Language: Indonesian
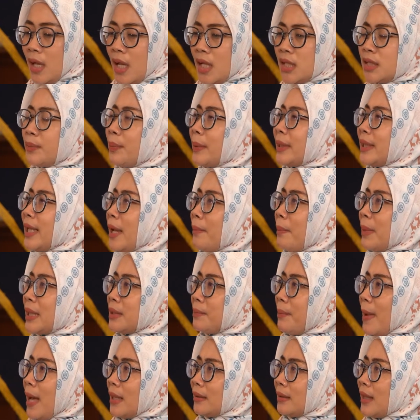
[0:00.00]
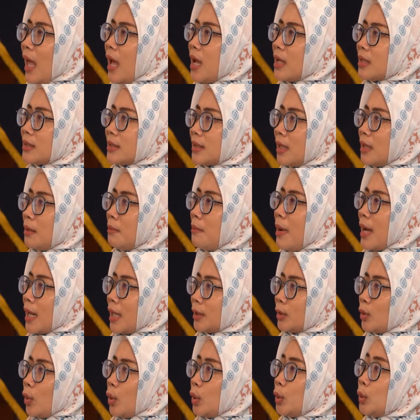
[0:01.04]
Oke. Seperti apa sih Pak Tangsel
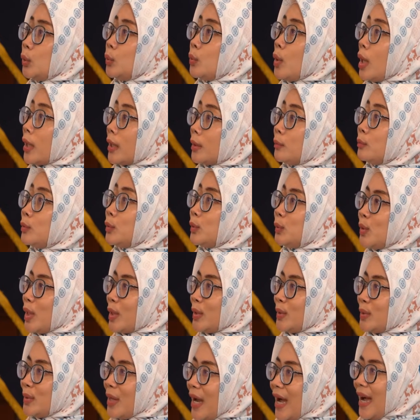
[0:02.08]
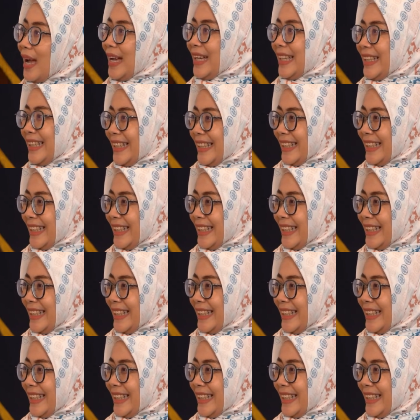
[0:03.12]
Marathon 2022?